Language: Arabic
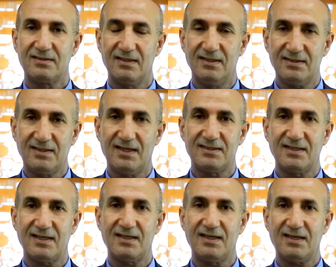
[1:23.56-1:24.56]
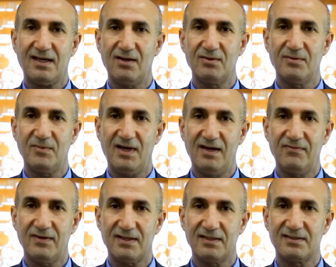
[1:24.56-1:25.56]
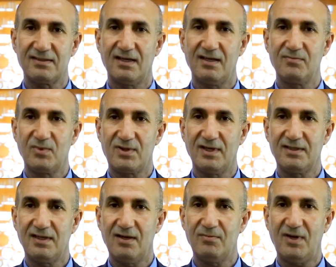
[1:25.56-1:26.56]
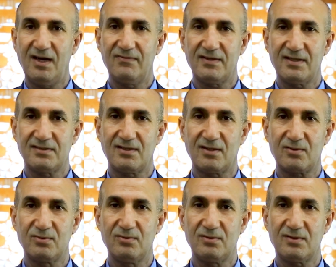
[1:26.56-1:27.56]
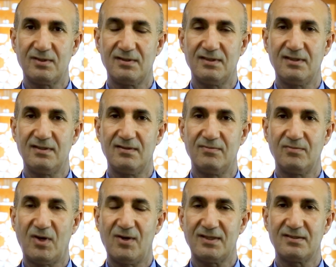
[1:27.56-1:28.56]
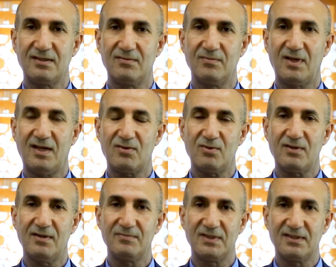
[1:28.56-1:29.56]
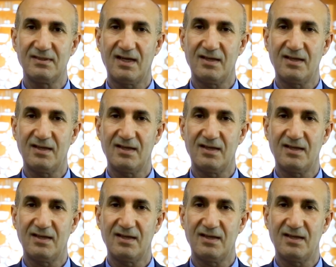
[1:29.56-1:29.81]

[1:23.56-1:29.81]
بإعداد تقرير حول محافظة المثنى ومحافظة كركوك للمواد المعروضة من